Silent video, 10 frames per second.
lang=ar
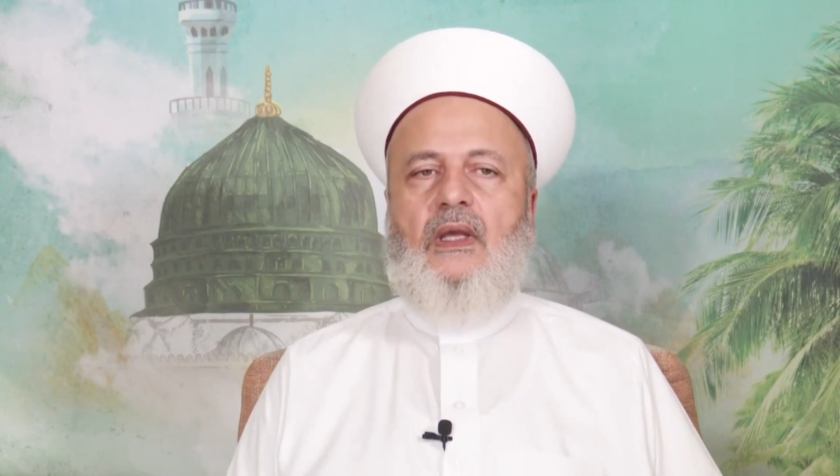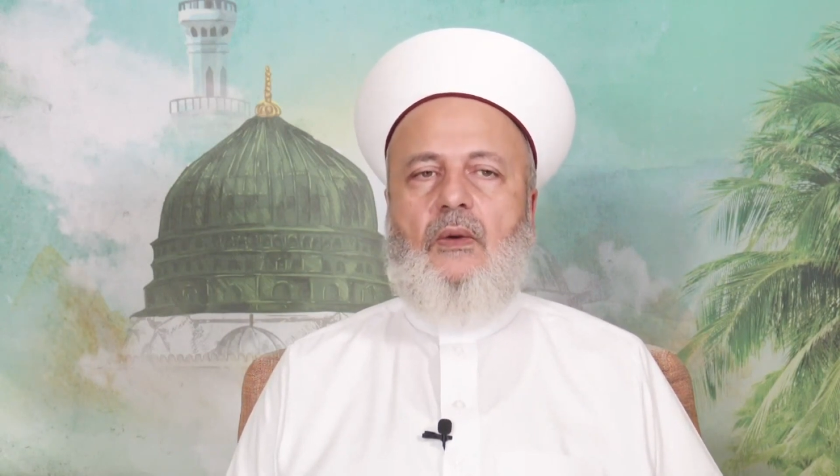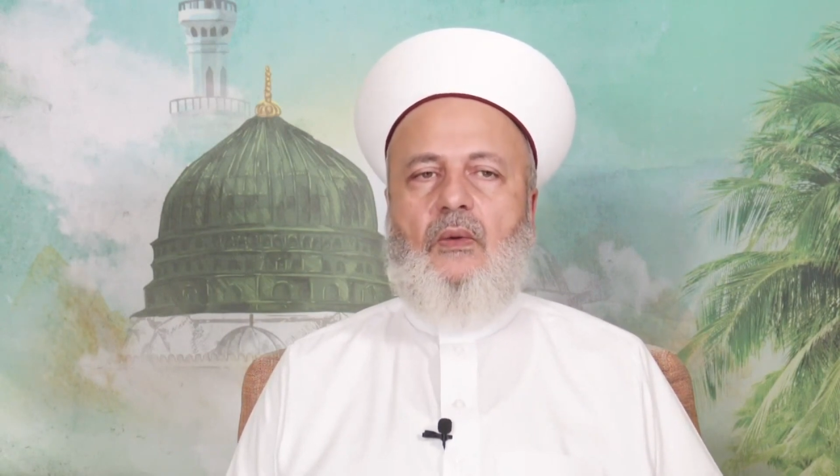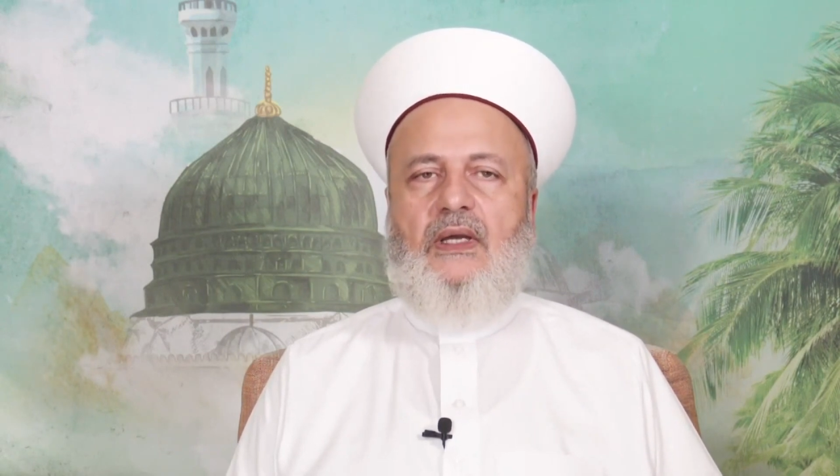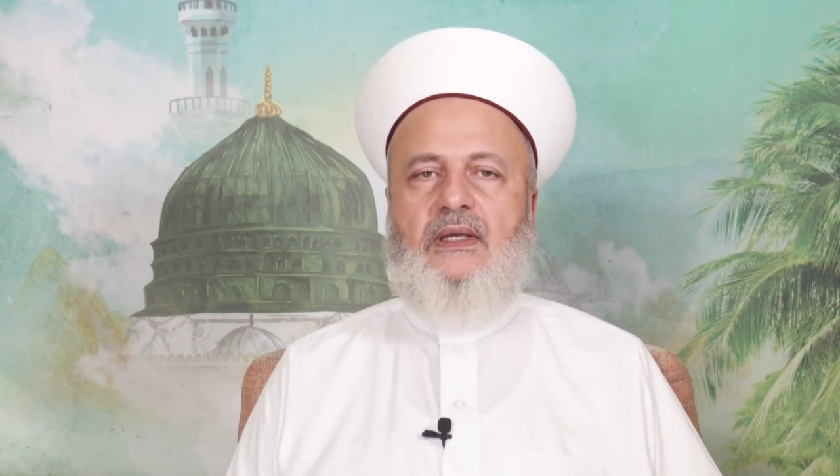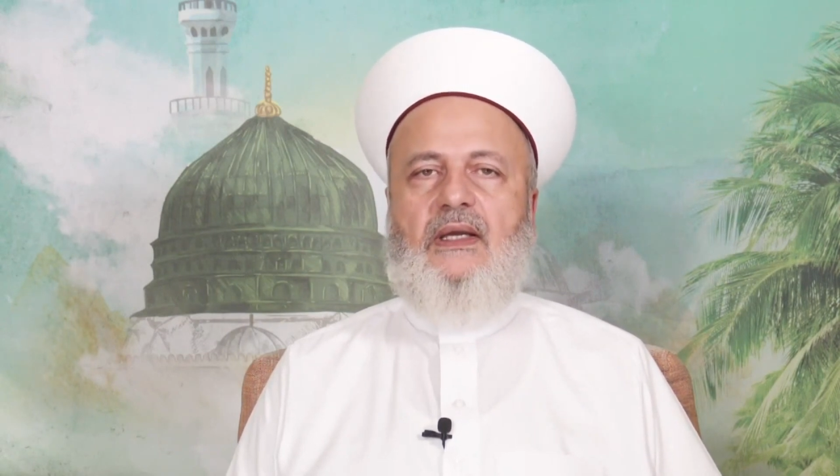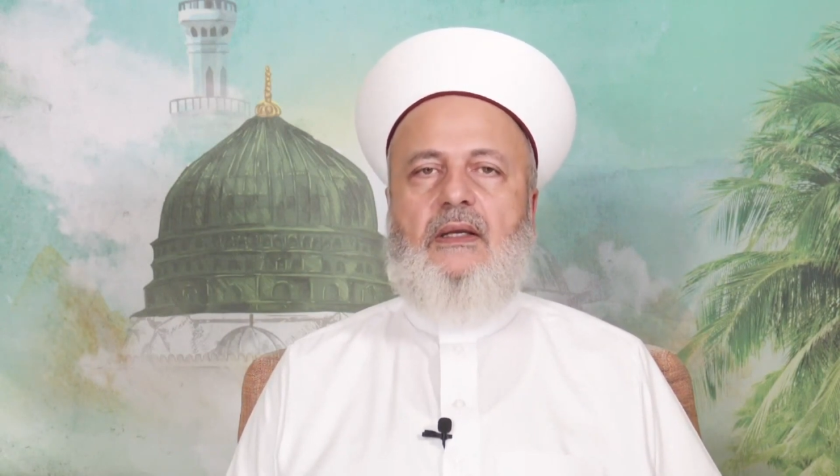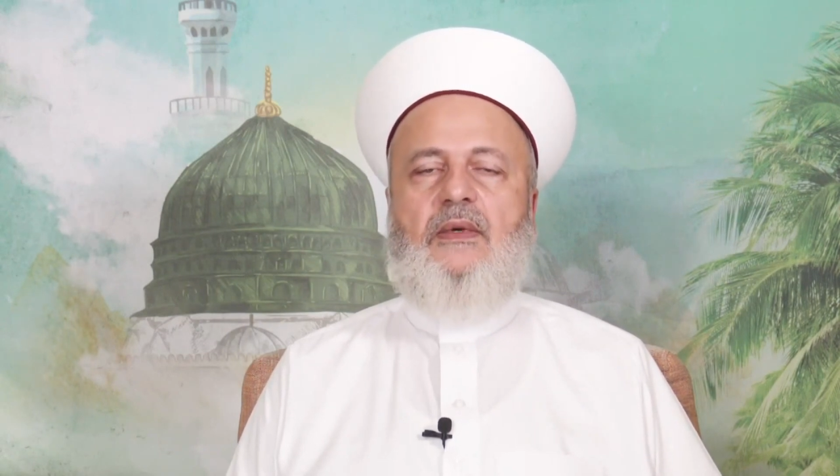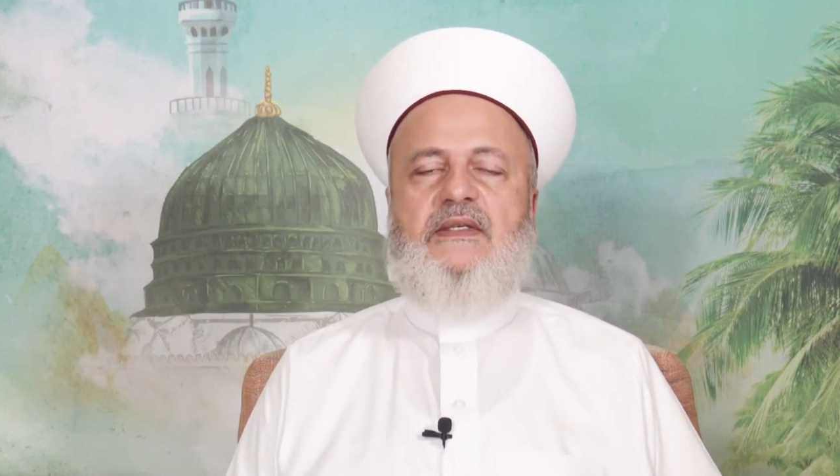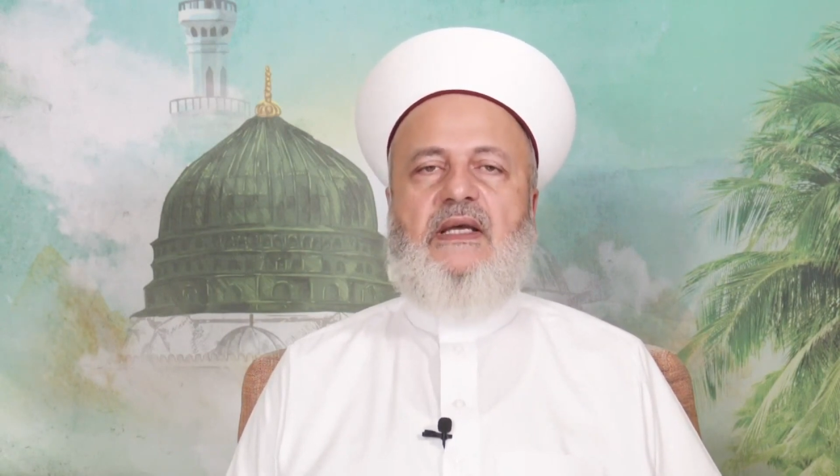وأن
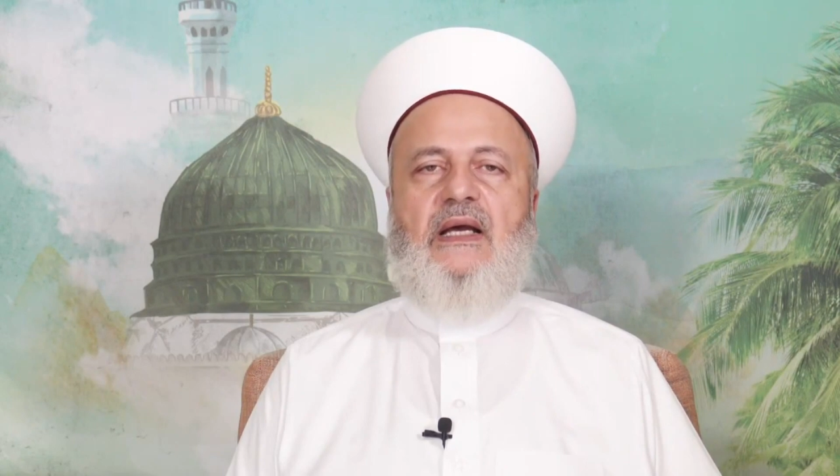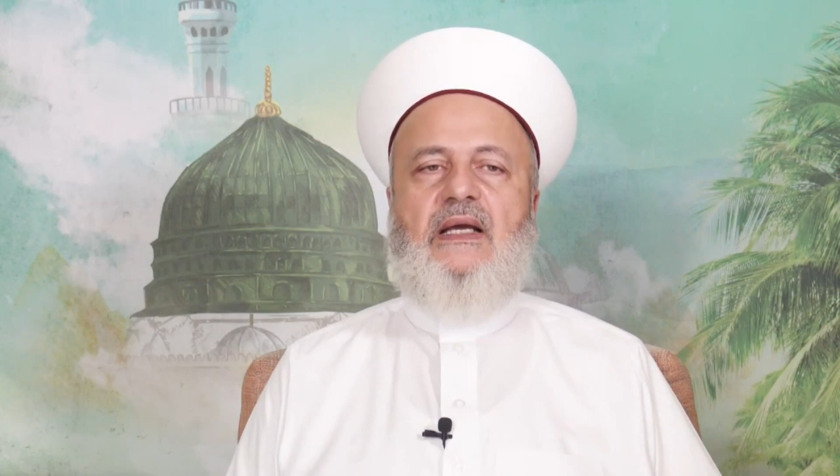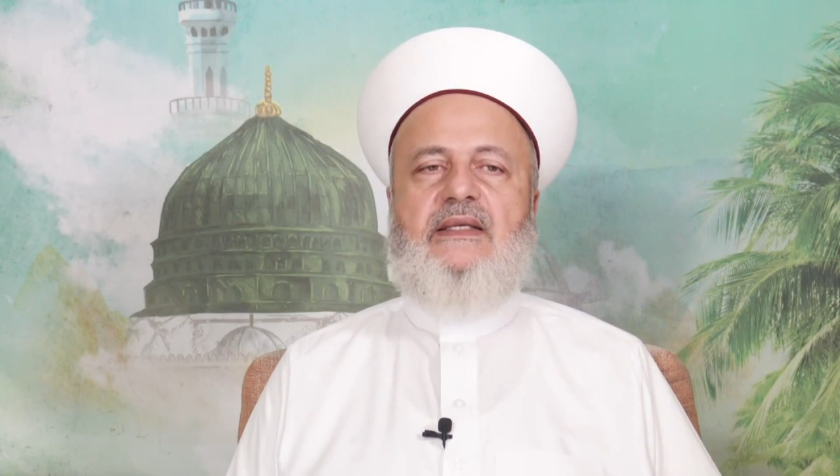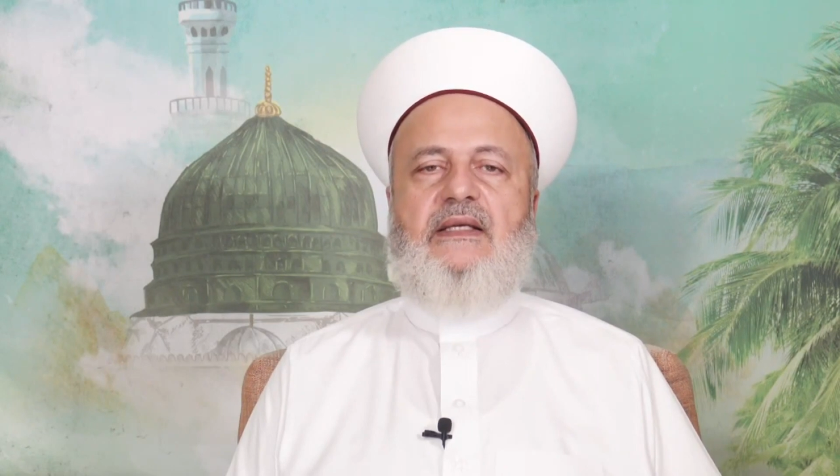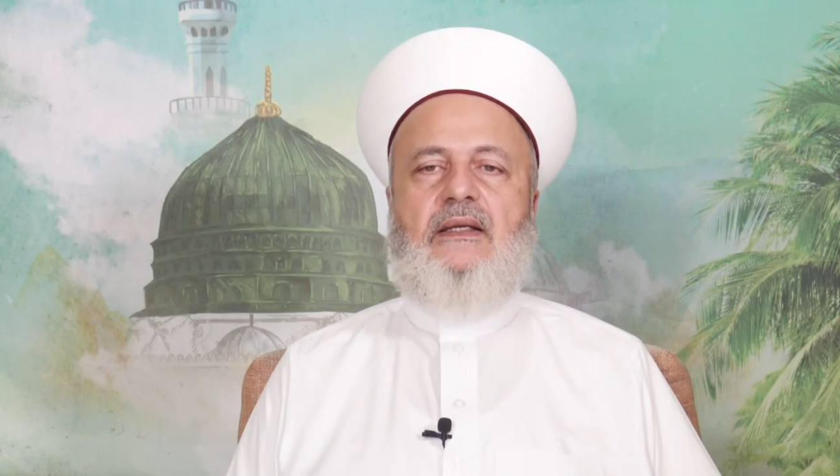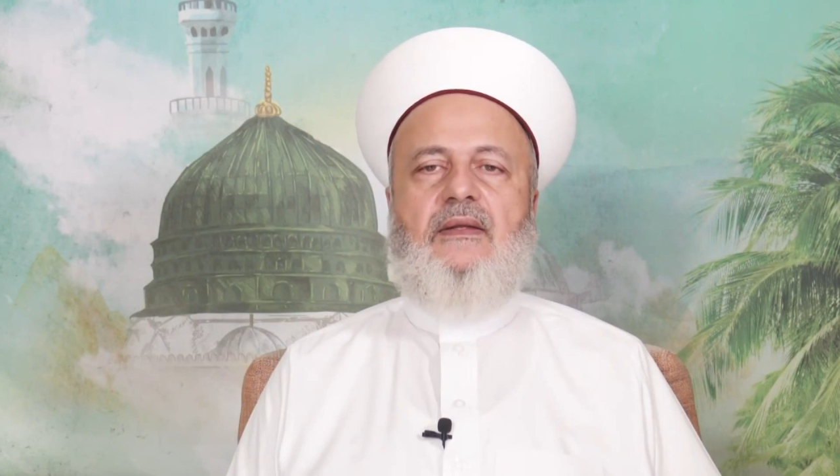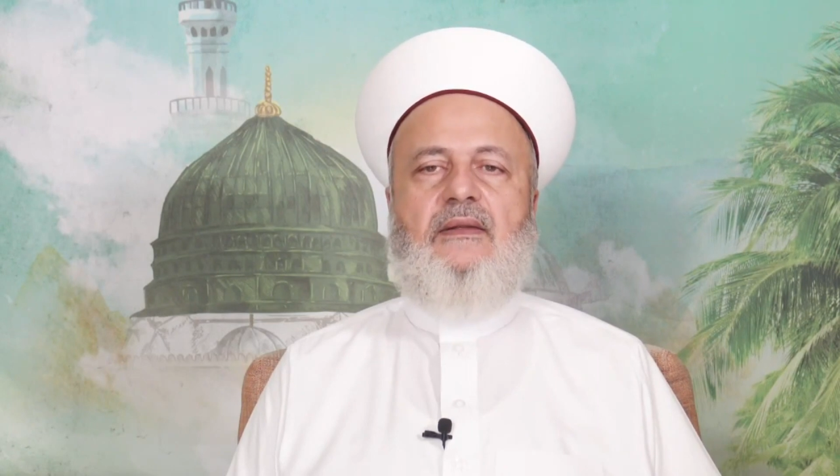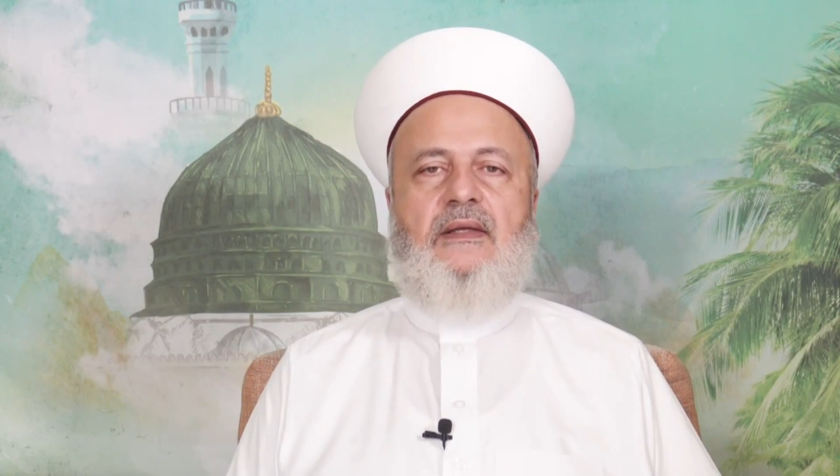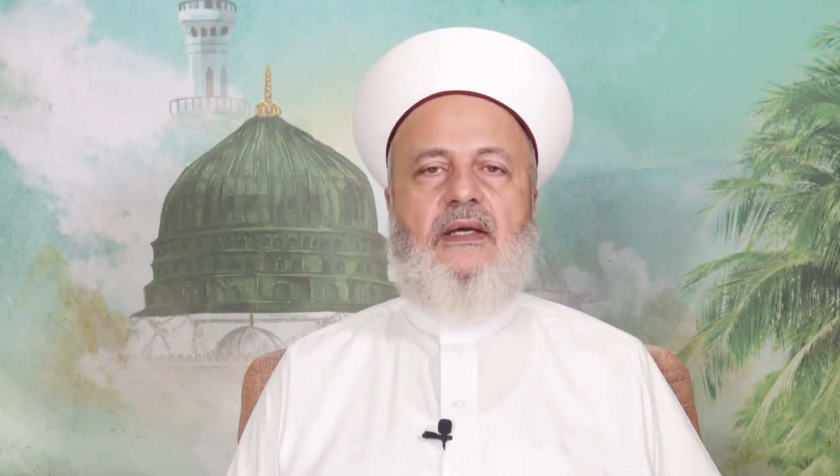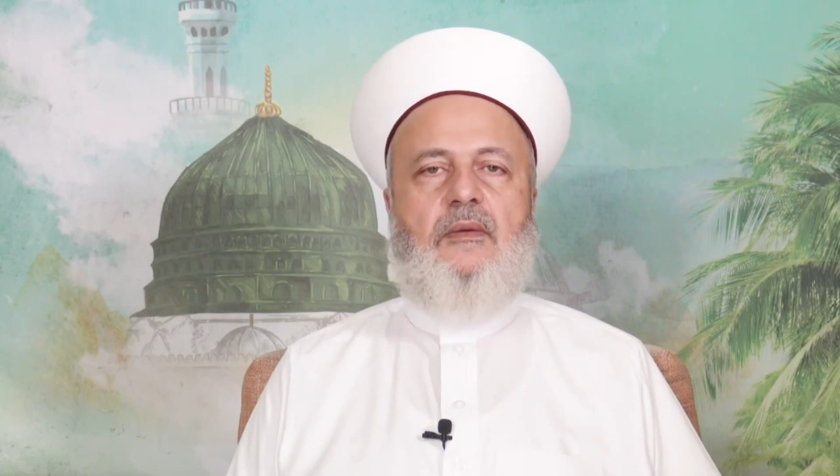يلبس أحسن
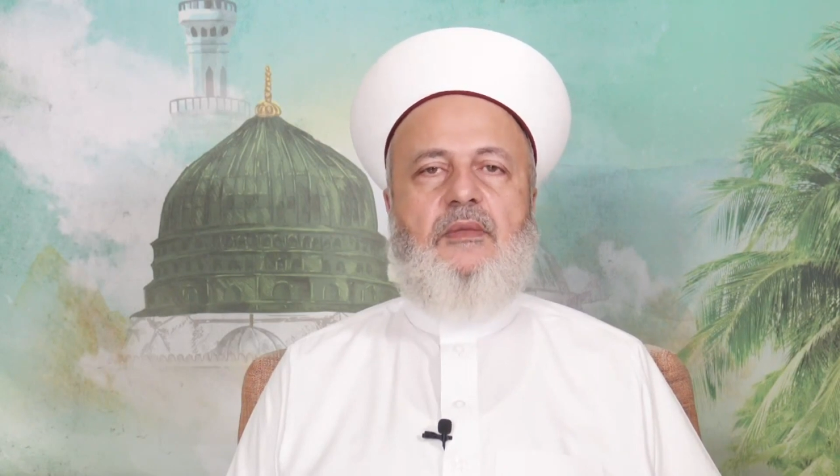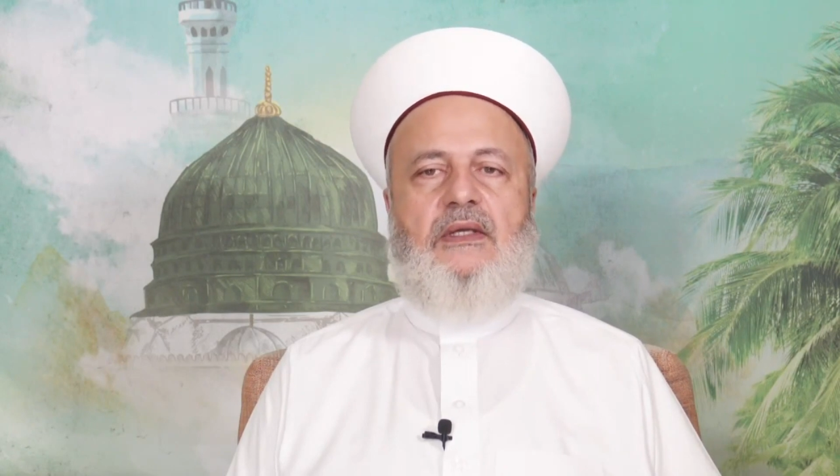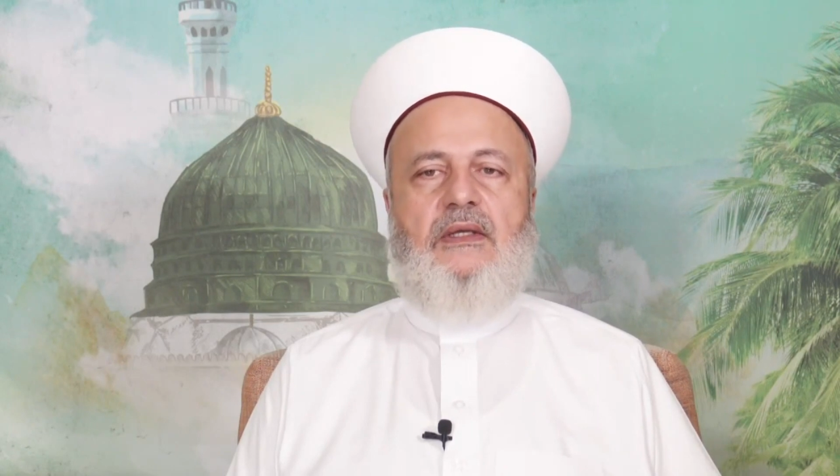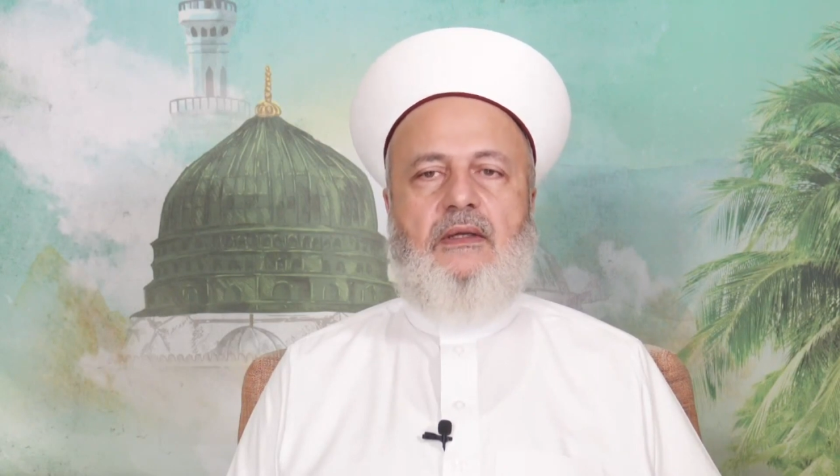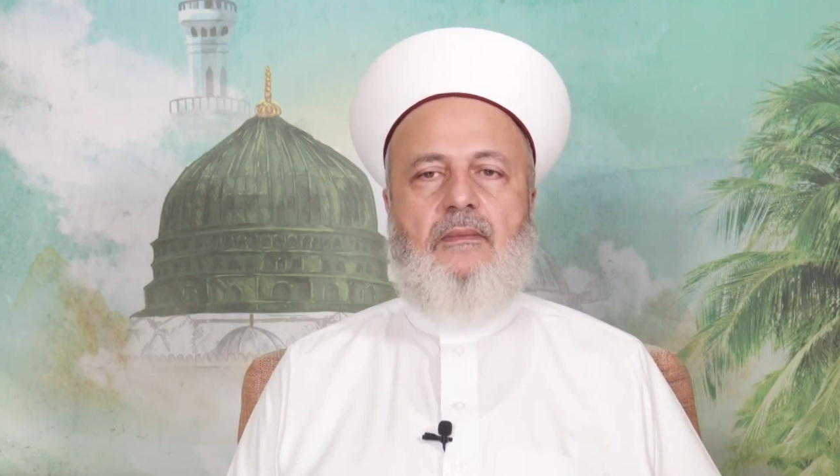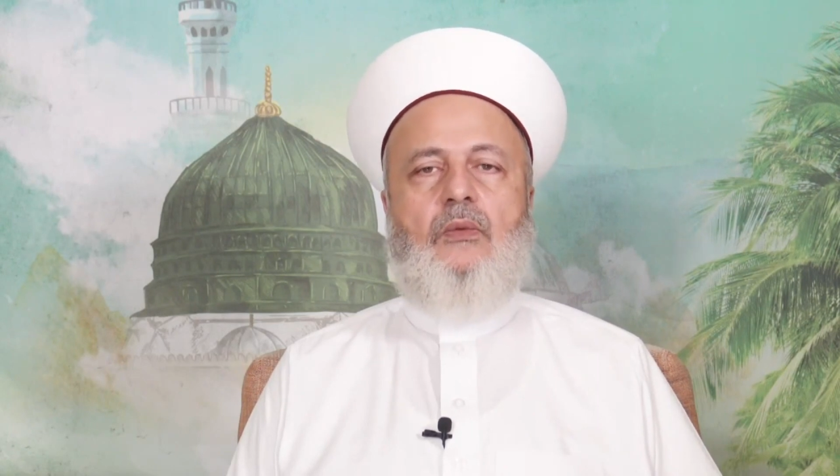ثيابه